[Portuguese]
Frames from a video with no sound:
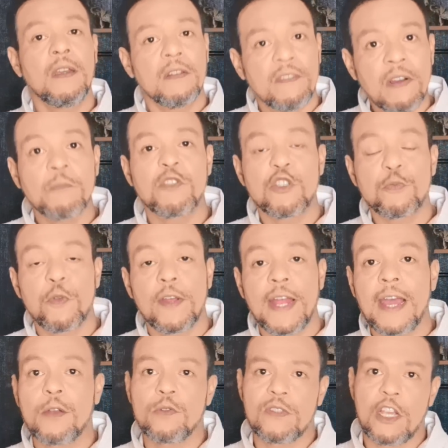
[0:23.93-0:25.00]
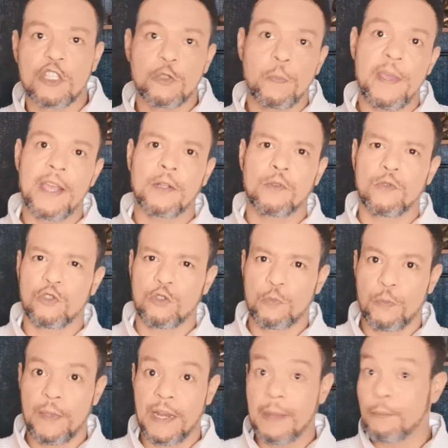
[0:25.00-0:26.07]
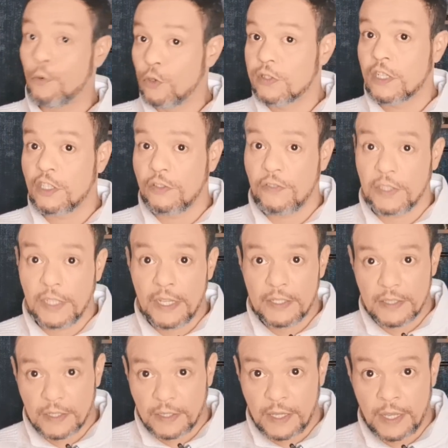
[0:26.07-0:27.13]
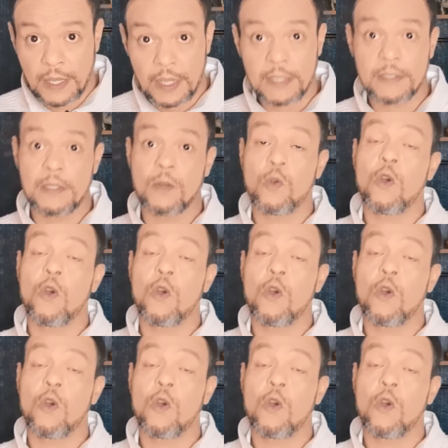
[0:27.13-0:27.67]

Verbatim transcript: Vamos explorar os aspectos pela busca de vida extraterrestre,